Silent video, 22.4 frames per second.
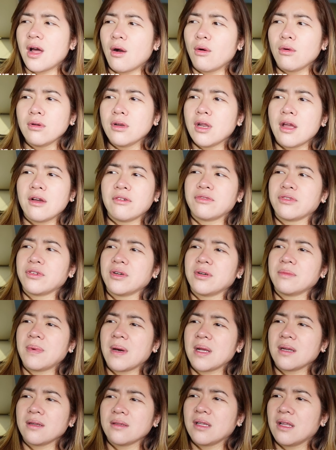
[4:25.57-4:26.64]
Ako never.
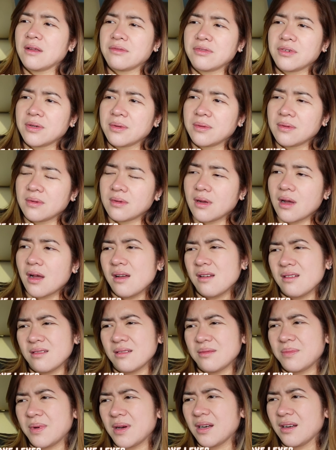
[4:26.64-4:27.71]
Parang never. Ah,
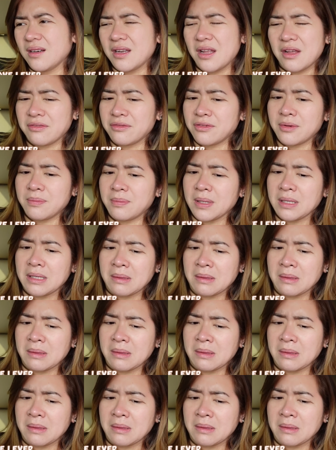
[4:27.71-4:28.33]
parang never pa